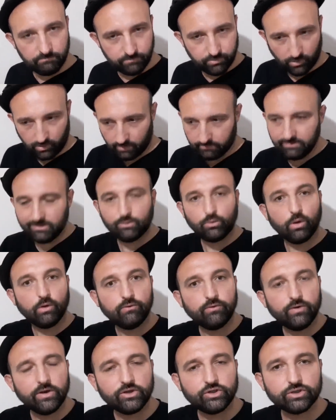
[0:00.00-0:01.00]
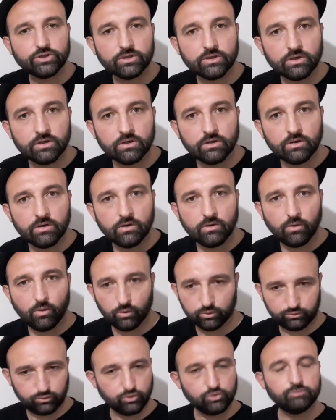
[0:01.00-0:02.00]
Ya abi tofaş
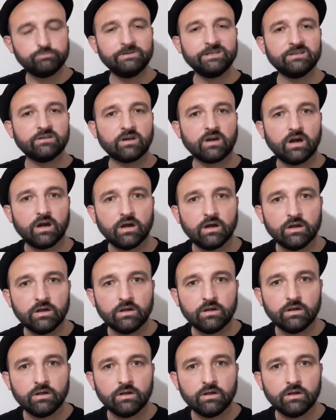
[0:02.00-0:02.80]
30 bin lira.